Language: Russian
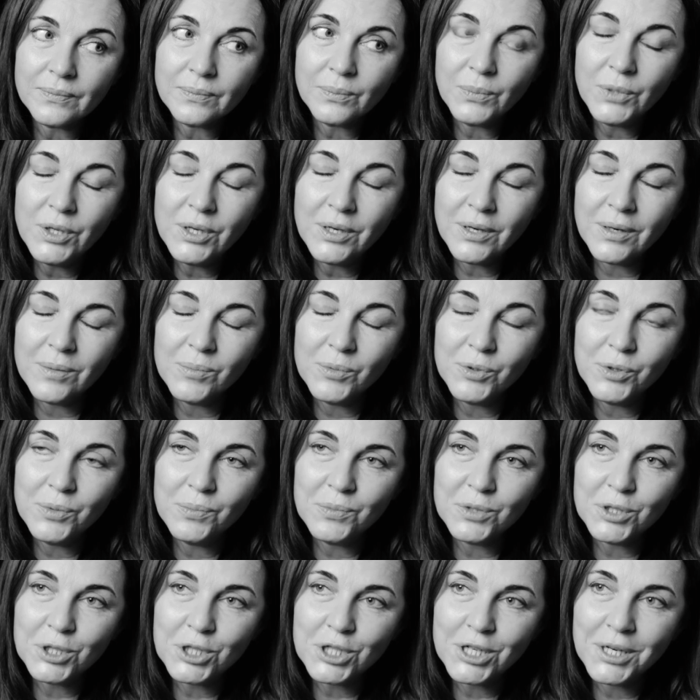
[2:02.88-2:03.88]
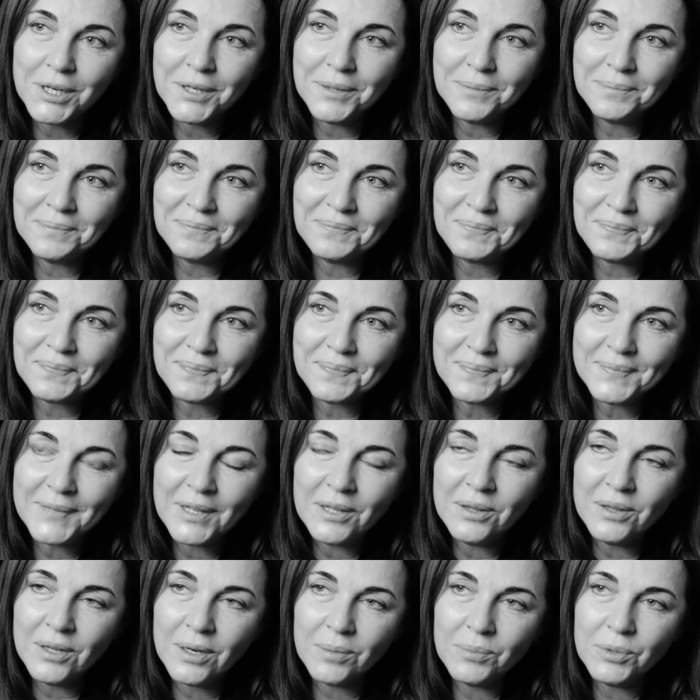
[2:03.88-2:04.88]
Мы никому не мешаем,
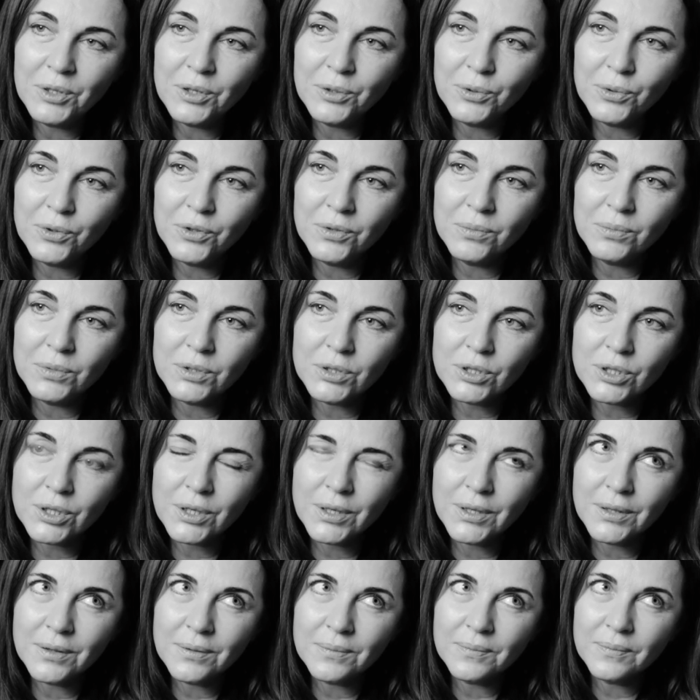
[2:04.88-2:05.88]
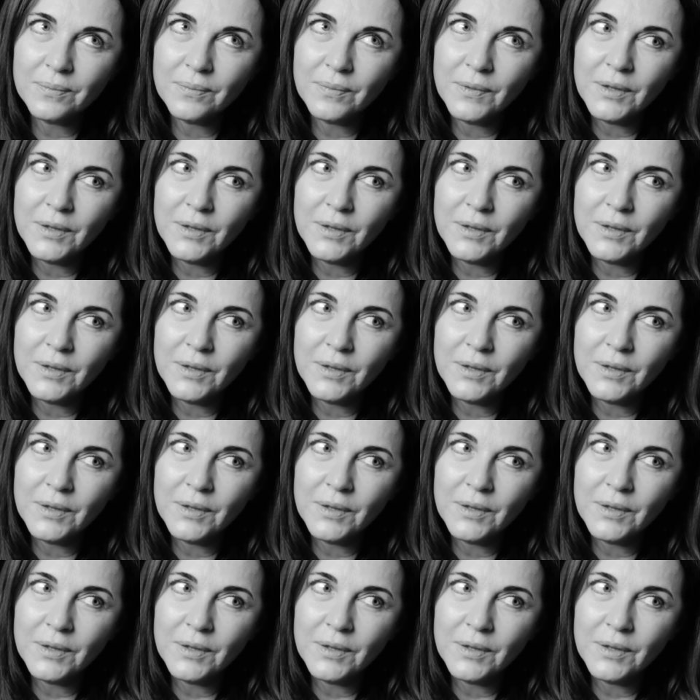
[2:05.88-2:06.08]
и нам никто не мешает.